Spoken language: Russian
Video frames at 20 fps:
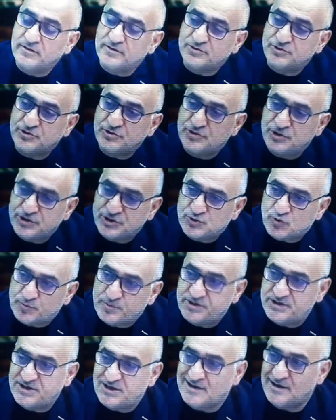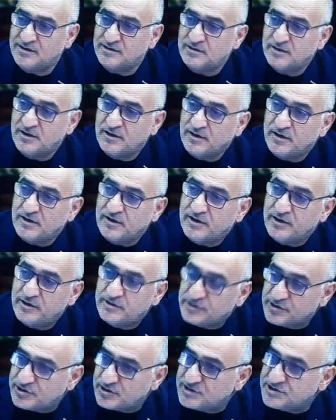через 150 лет,
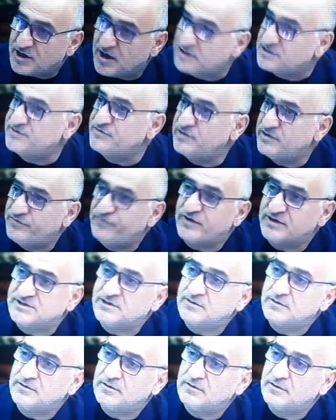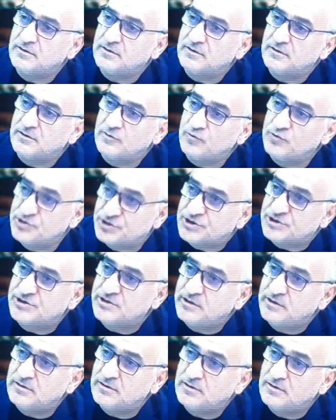это началась активная фаза
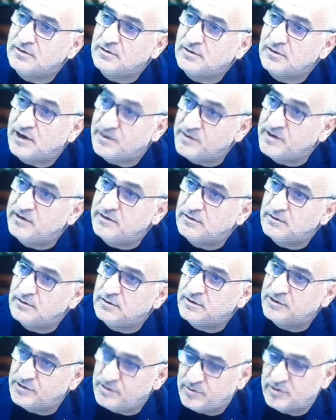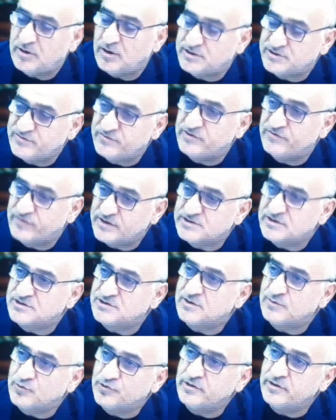уничтожения Армении. Это именно активная фаза,
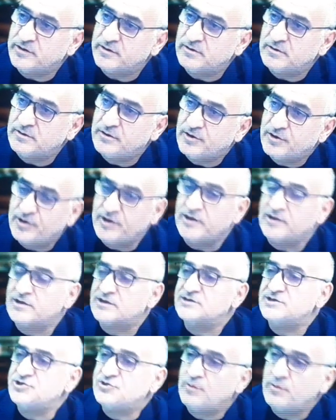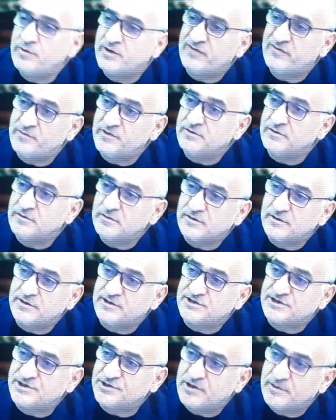разработанная различными мировыми
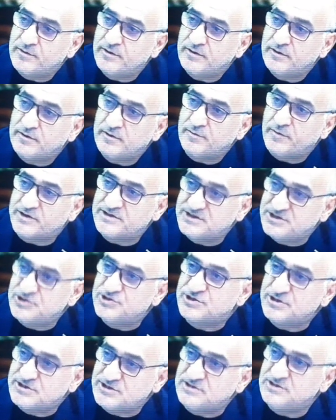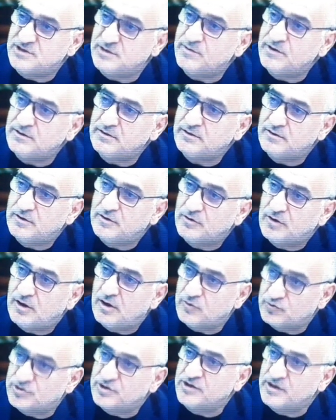центрами паразитической системы.
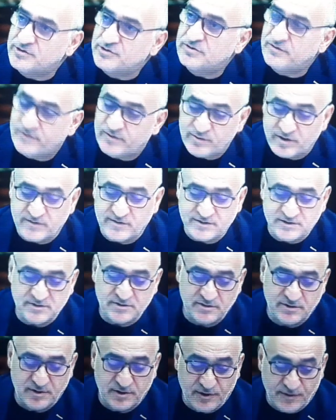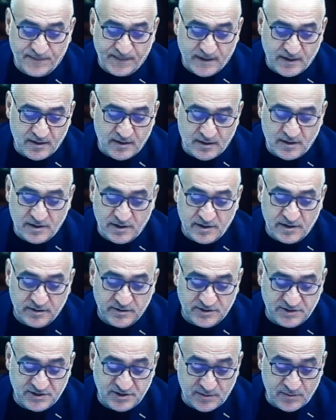Она уже тогда начала формироваться, а, она, эта
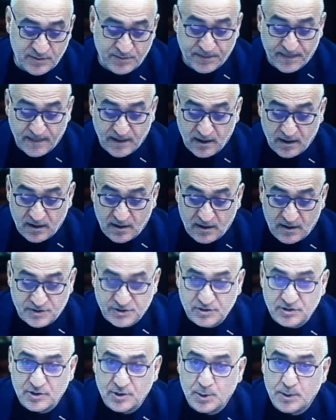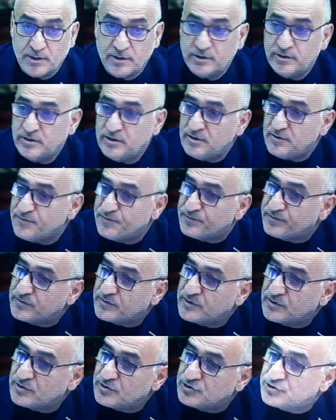система. Значит, и
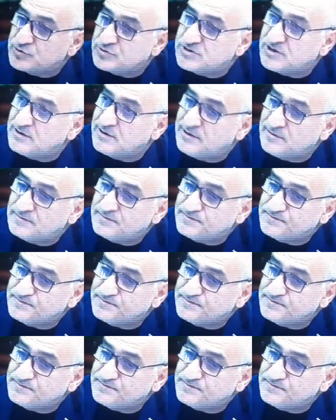что сделали?